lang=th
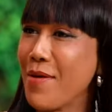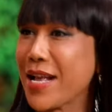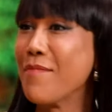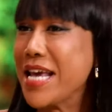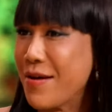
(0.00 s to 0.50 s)
แล้วมัน
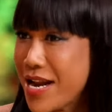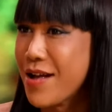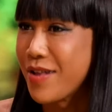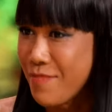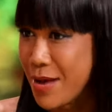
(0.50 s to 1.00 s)
จะมีมัน
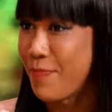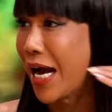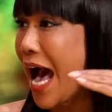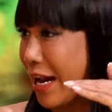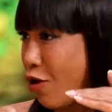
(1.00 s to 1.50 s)
จะมีป
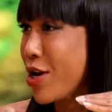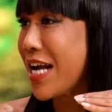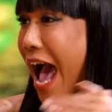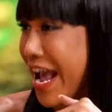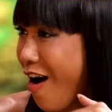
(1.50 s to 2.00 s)
ระกาศคน
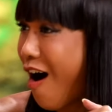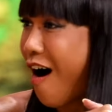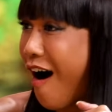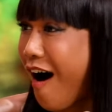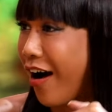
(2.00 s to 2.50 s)
ขายอ
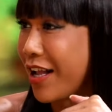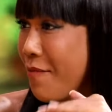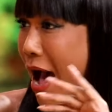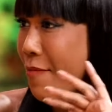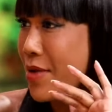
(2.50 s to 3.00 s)
อกใช่ป่ะ